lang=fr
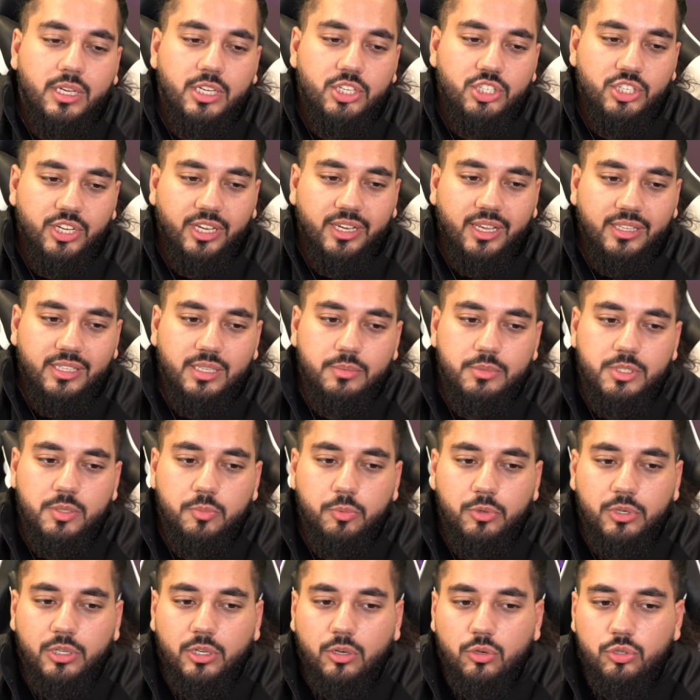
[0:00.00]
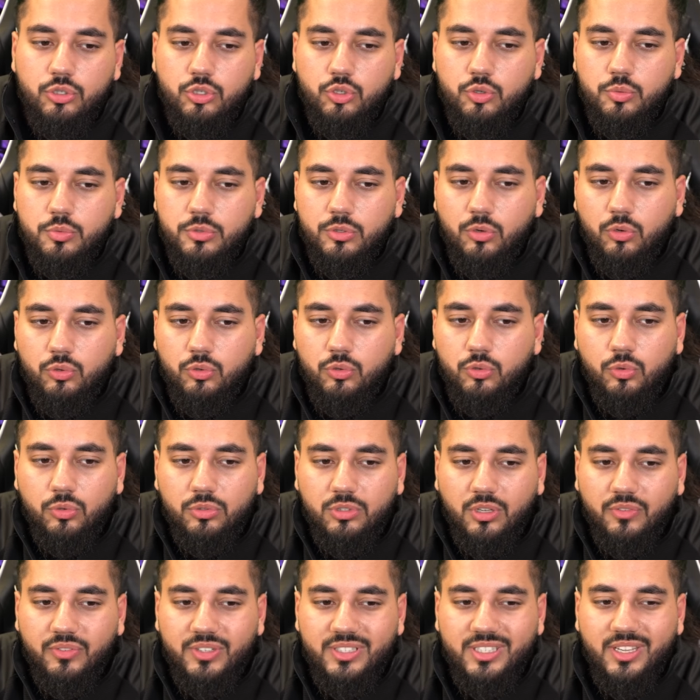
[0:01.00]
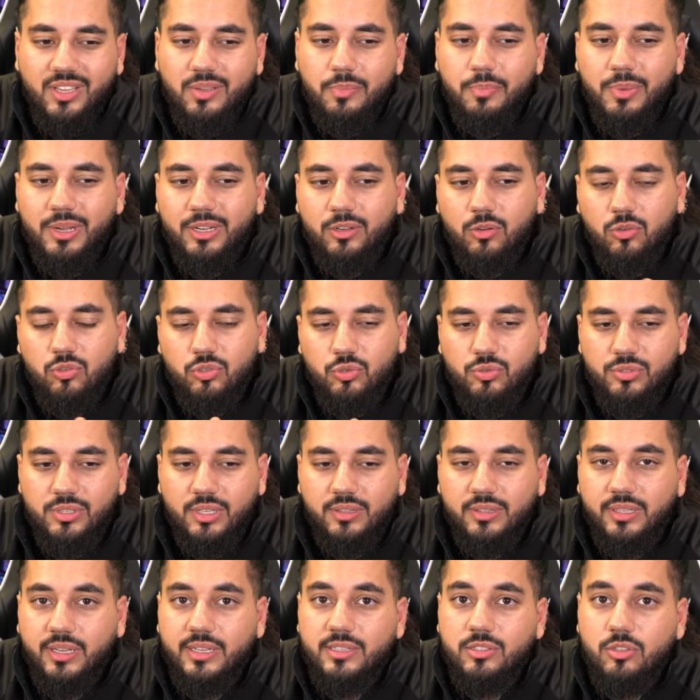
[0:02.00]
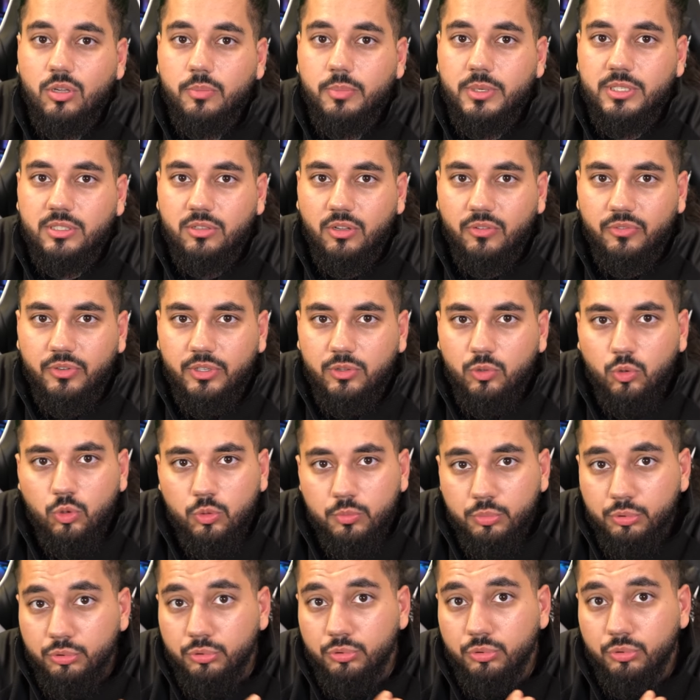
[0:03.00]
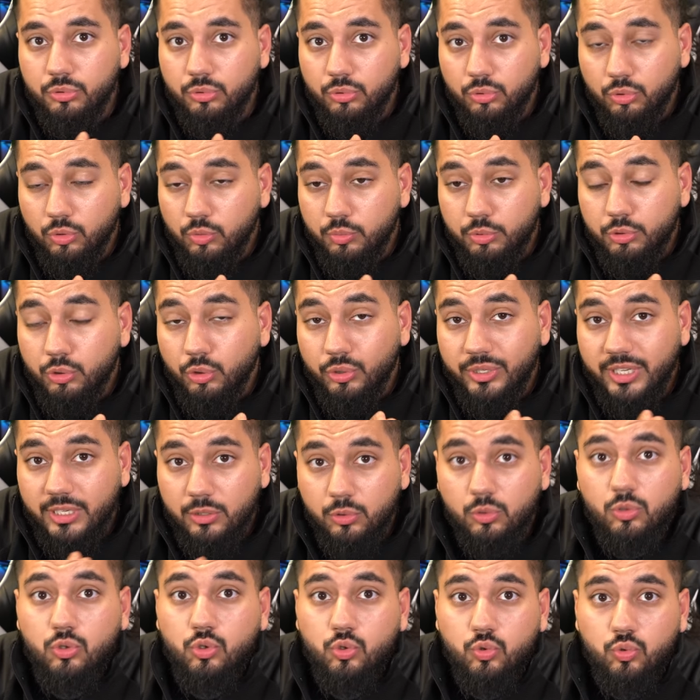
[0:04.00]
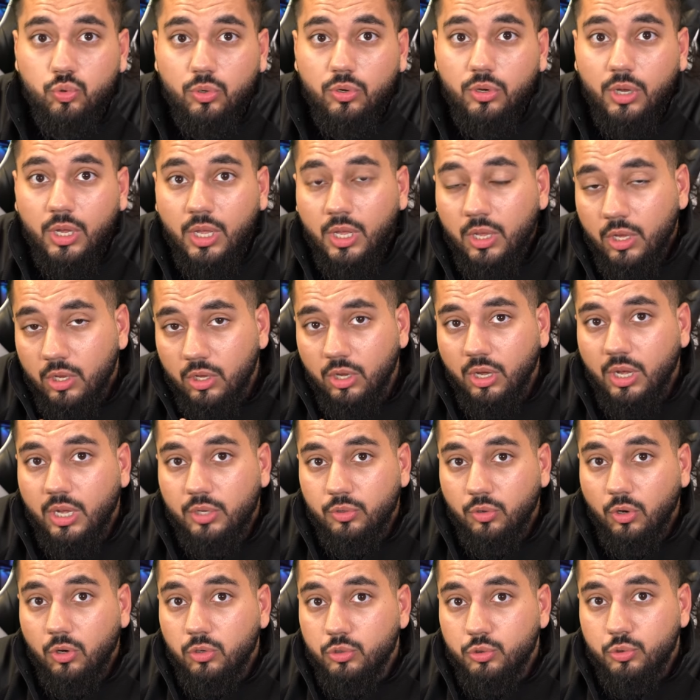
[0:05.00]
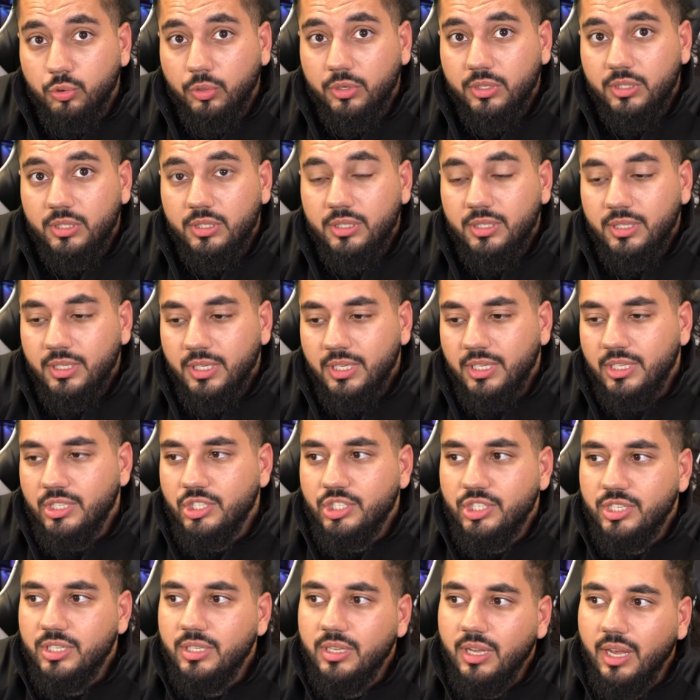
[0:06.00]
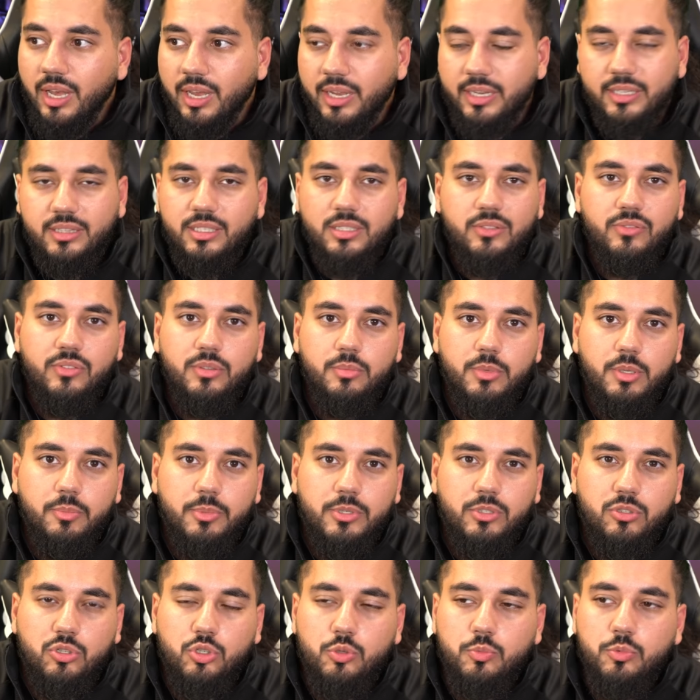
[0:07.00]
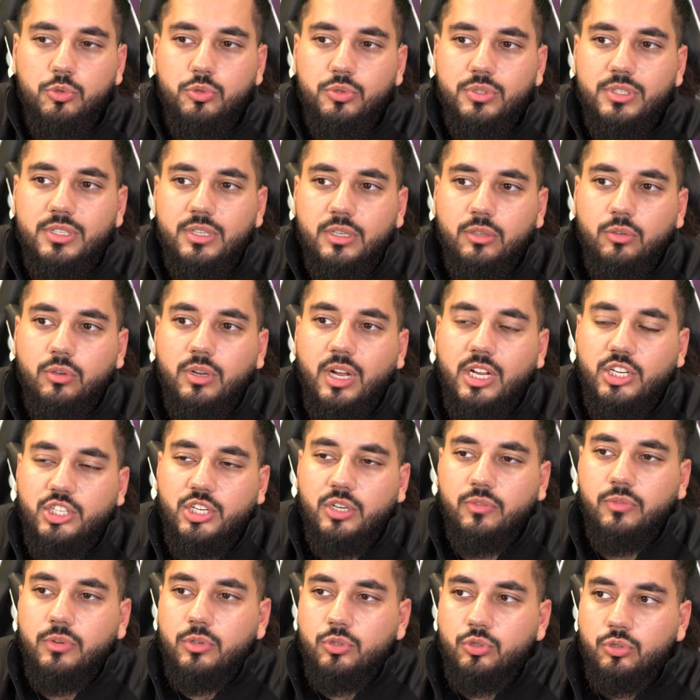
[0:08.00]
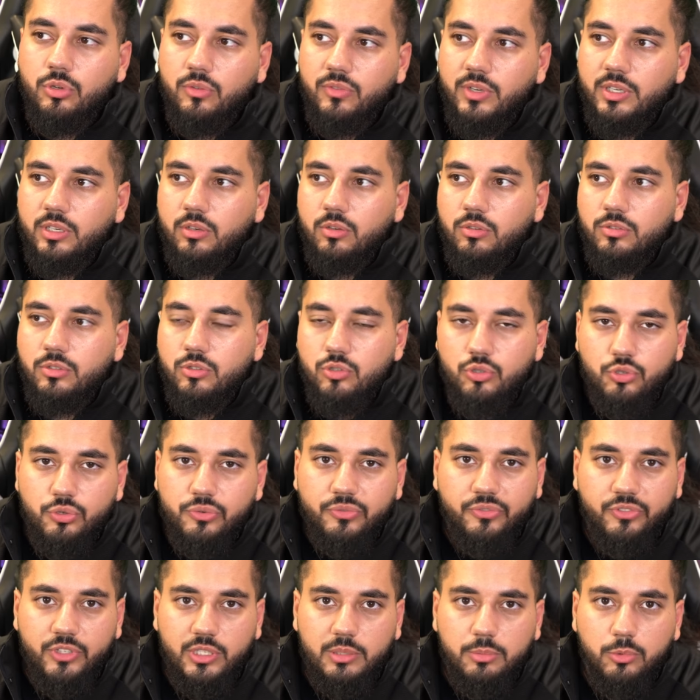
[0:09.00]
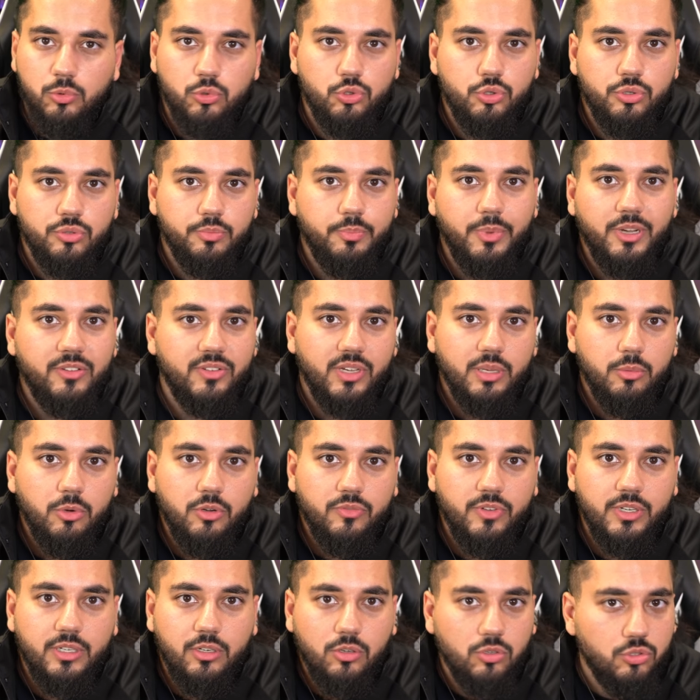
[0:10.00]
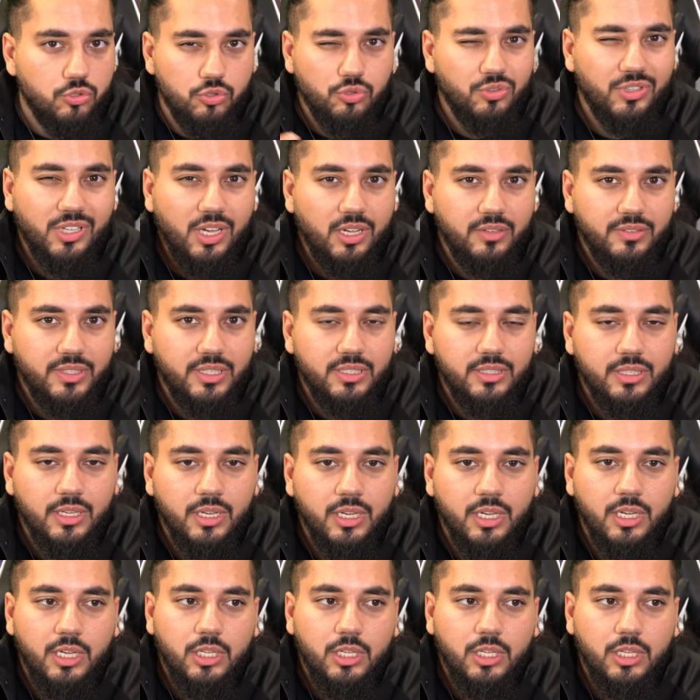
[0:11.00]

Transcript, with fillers: et j'ai regardé un petit peu les rushs et je me suis rendu compte qu'en fait il n'y avait pas grand chose d'intéressant parce qu'en fait au bout, au bout de quelques jours en Turquie, j'ai arrêté de filmer parce que je me suis dit à chaque fois que je suis en vacances, je filme, donc je suis pas vraiment en vacances, je travaille.